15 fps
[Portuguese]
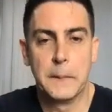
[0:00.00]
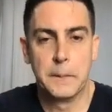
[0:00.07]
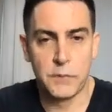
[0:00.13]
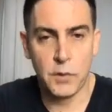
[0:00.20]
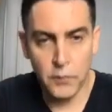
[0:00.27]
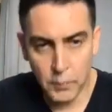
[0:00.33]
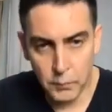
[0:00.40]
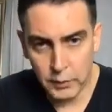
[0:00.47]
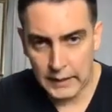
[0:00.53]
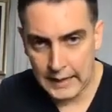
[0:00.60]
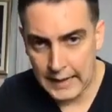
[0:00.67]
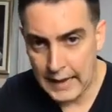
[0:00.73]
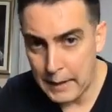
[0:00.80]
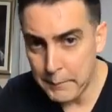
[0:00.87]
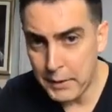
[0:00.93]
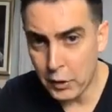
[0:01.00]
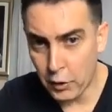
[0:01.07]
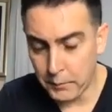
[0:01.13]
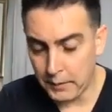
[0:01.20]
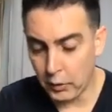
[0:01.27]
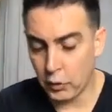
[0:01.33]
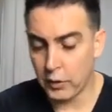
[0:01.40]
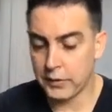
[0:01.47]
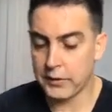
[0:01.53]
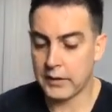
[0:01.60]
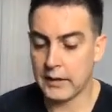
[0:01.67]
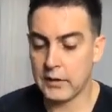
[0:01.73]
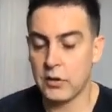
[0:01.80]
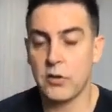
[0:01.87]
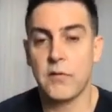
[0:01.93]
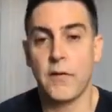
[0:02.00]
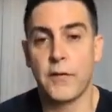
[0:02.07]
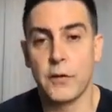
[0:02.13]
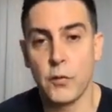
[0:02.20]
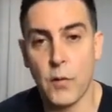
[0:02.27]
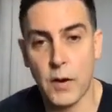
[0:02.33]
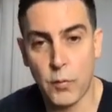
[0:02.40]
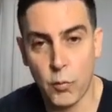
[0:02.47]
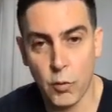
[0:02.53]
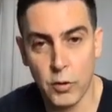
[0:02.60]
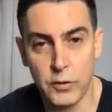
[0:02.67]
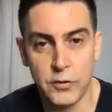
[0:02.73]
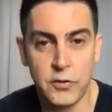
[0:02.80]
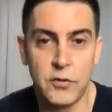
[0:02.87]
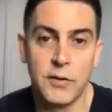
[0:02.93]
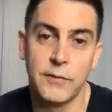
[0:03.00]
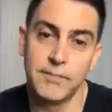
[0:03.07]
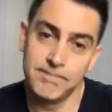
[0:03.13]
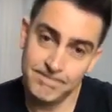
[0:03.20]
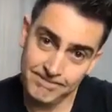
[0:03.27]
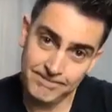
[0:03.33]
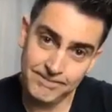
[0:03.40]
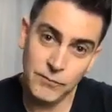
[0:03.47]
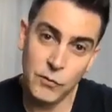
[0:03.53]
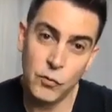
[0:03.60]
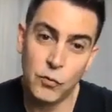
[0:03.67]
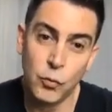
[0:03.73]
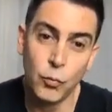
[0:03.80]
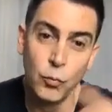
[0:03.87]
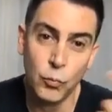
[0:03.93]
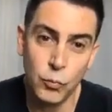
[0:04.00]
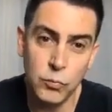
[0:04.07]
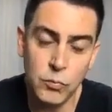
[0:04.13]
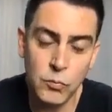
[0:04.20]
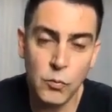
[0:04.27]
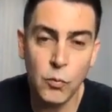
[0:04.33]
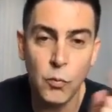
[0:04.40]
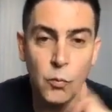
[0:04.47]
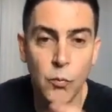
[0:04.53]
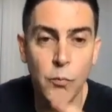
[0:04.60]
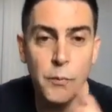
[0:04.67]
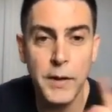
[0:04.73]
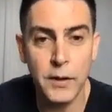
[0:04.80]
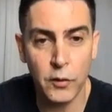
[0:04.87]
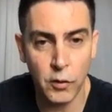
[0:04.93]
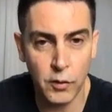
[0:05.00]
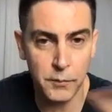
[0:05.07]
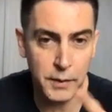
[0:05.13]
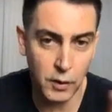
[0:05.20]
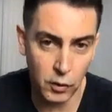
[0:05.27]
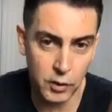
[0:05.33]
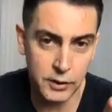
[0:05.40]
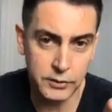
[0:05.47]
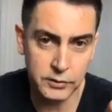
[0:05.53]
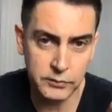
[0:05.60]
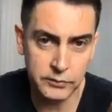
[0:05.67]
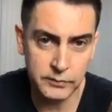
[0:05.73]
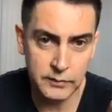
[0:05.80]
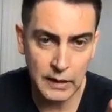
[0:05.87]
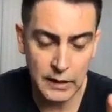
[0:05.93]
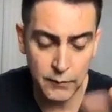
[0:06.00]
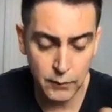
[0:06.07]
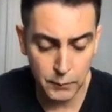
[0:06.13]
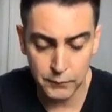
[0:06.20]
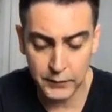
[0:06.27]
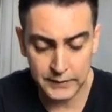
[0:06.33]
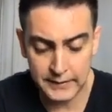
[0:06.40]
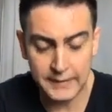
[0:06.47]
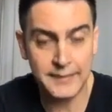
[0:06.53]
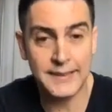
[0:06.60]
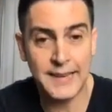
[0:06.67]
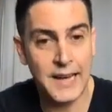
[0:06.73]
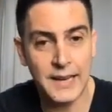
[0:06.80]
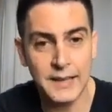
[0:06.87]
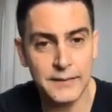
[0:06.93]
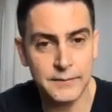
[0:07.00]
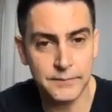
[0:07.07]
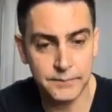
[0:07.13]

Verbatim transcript: Então vamos lá. A menor melódica, a gente vai fazer um acorde de, do 1, um, um menor melódico, e vamos fazer a escala.